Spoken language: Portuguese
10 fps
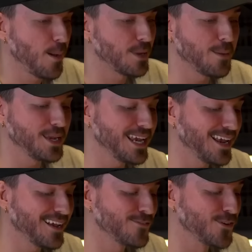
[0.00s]
Pra mim,
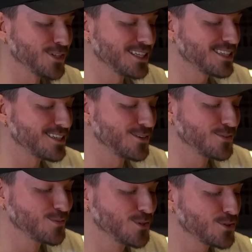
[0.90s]
foi uma decisão
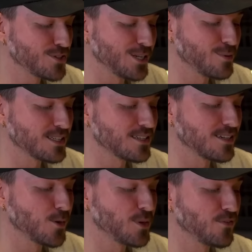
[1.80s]
muito simples,
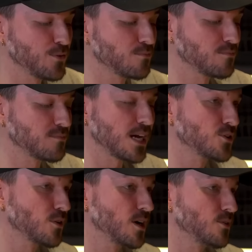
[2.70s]
assim. Eu prefiro estar tá
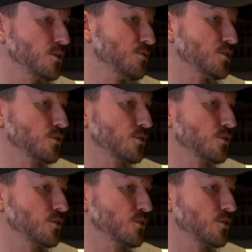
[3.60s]
jogando ou não estar